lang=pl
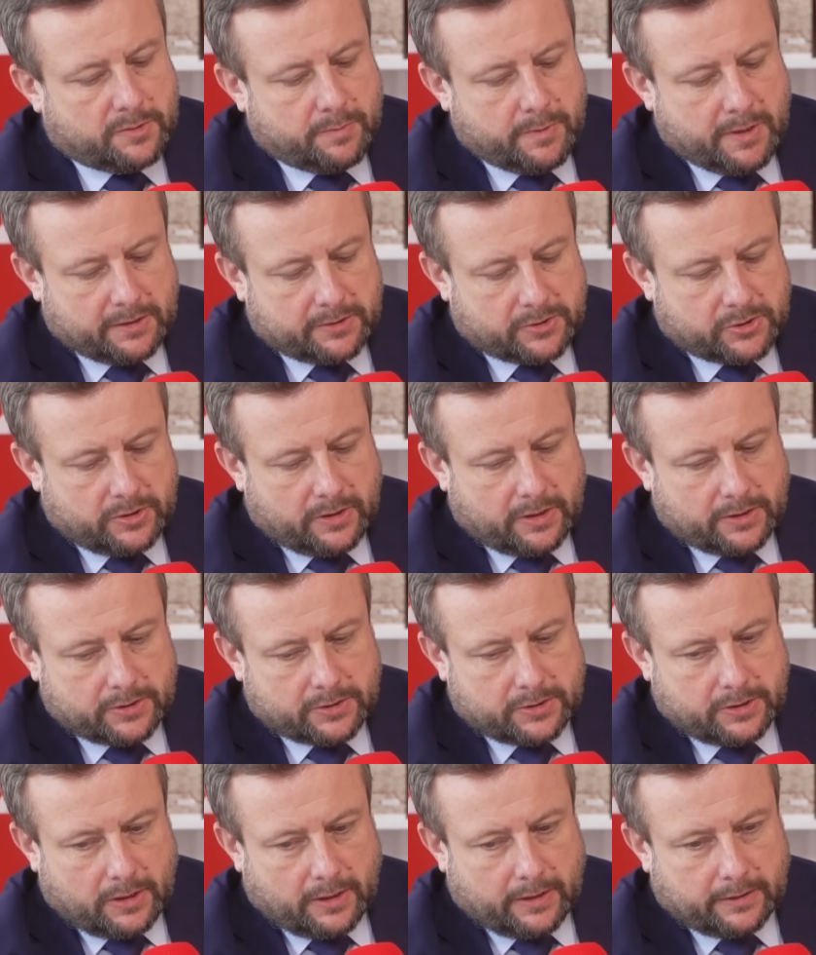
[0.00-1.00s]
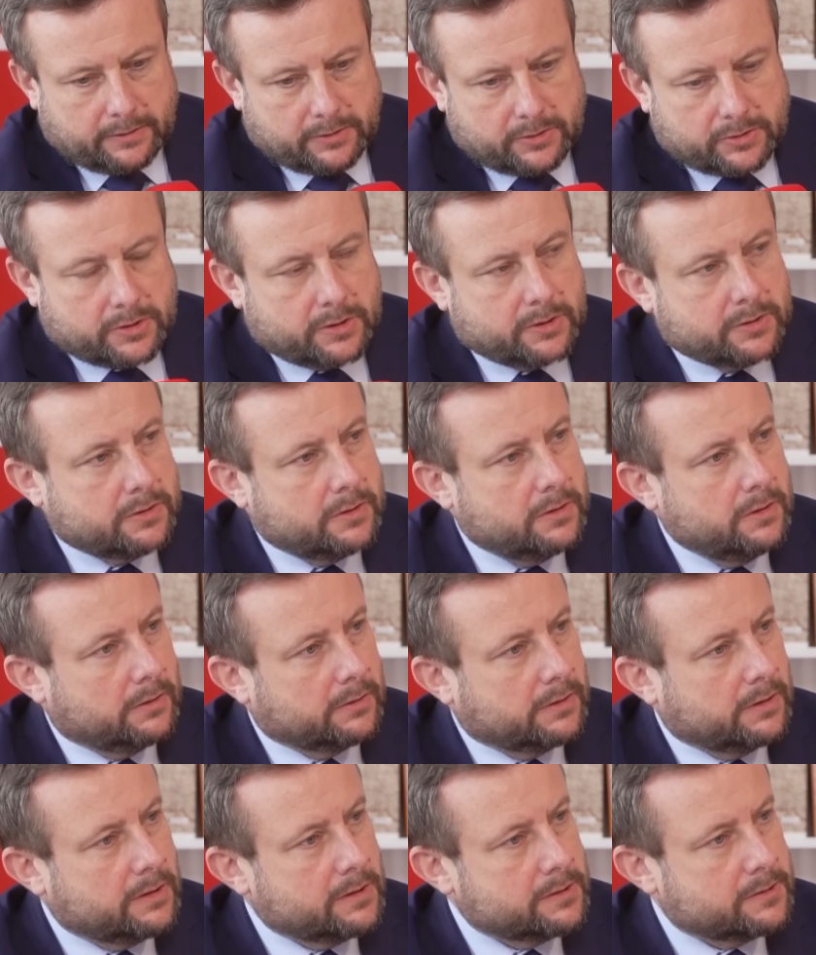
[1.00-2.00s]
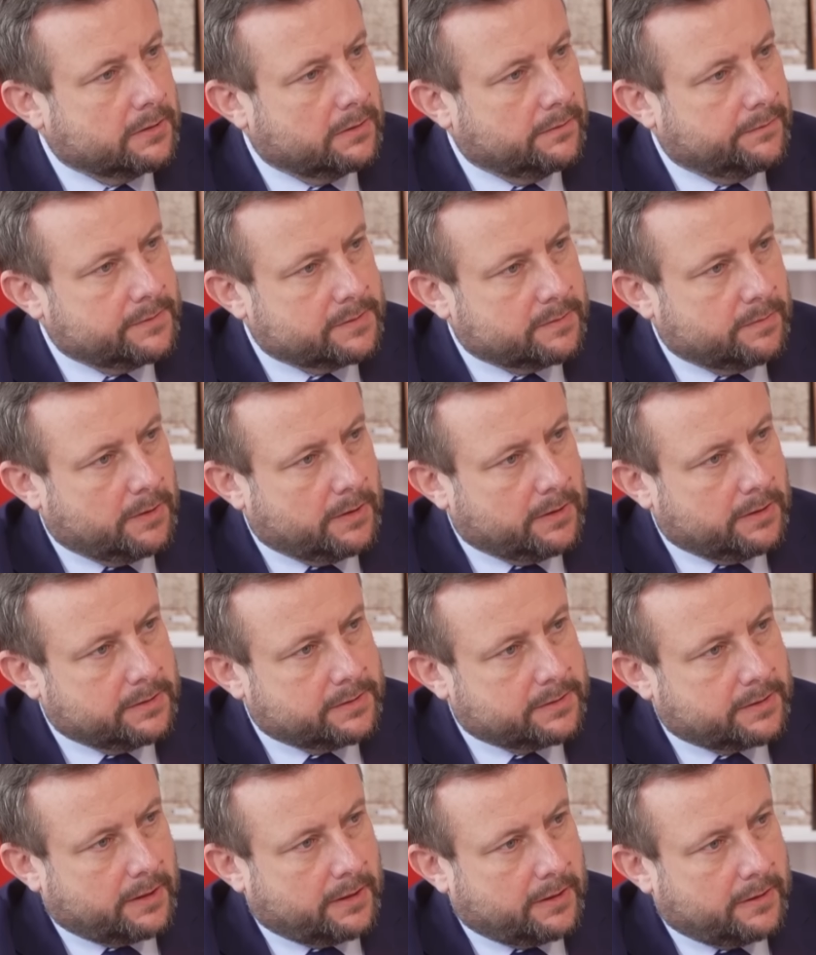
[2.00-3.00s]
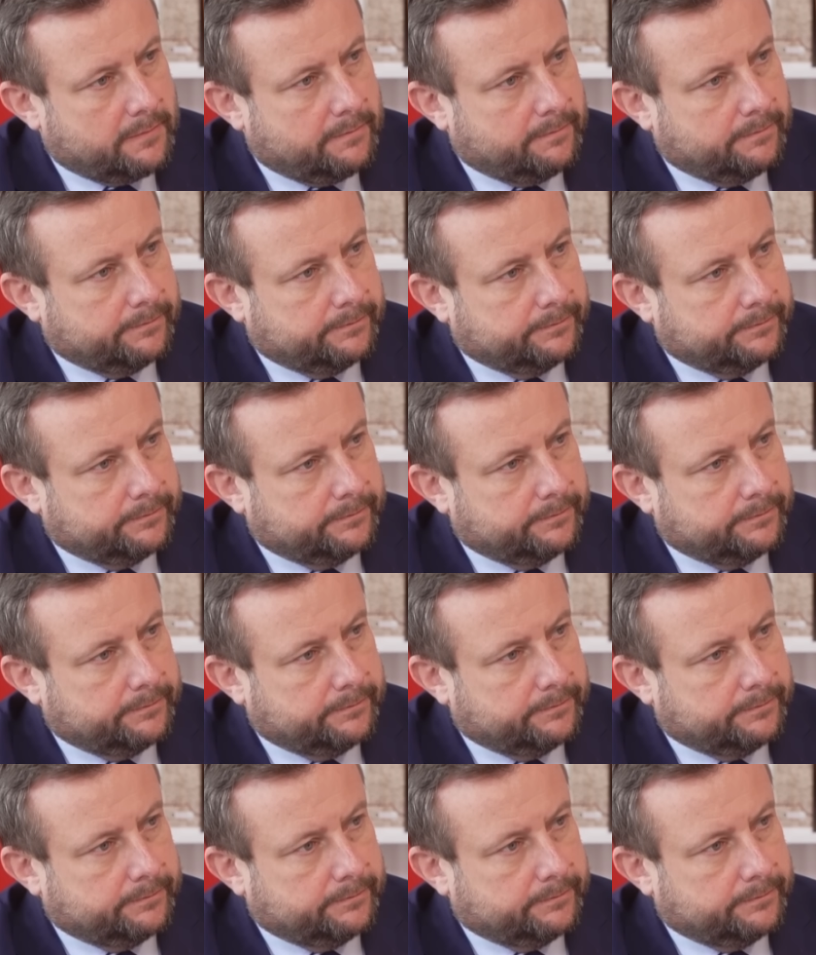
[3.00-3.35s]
Dziś mija 13 lat i 6 dni od katastrofy smoleńskiej.